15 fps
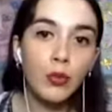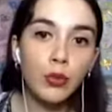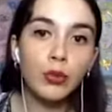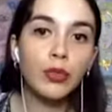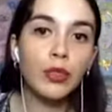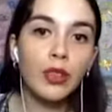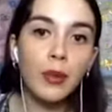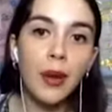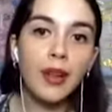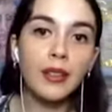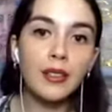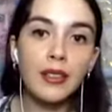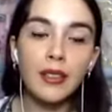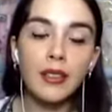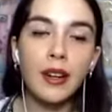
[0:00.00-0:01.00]
Burada da
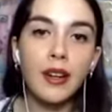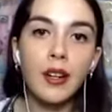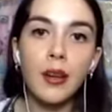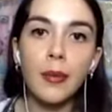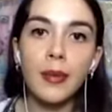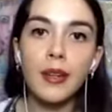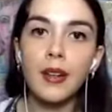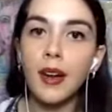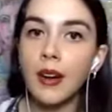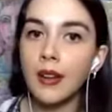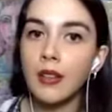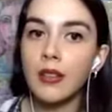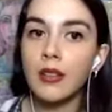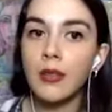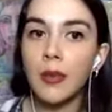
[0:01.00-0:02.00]
ben tekrar haberin
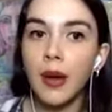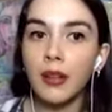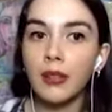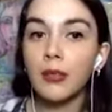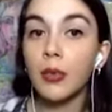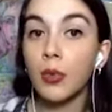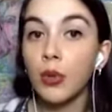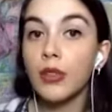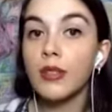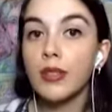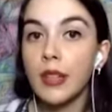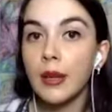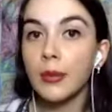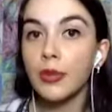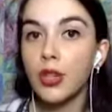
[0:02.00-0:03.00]
ayrıntısına baktığımda
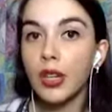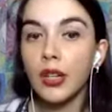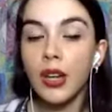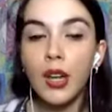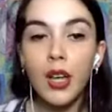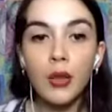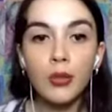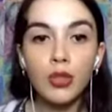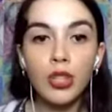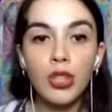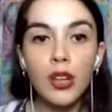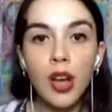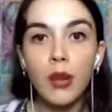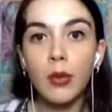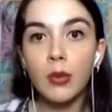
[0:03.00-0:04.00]
polisin de yapacak bir
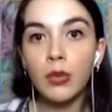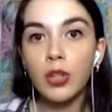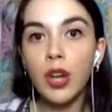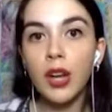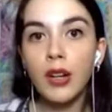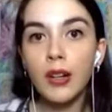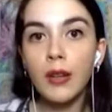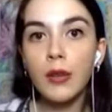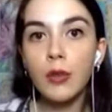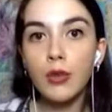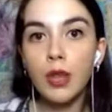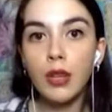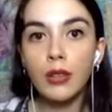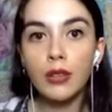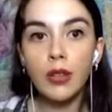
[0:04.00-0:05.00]
şey kalmamış haliyle
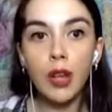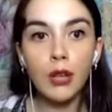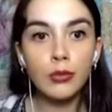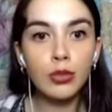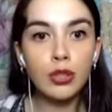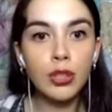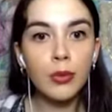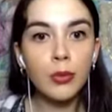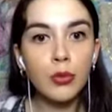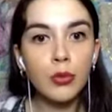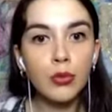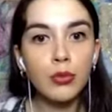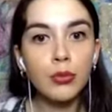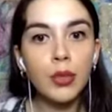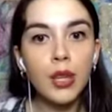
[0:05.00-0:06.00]
gözaltına almış diye bir
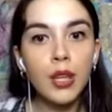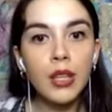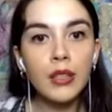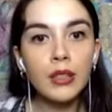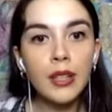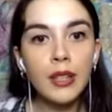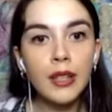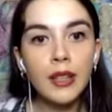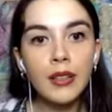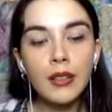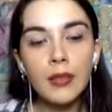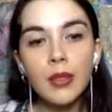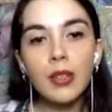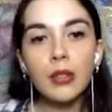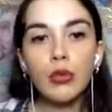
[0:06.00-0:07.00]
yorum dile getirmek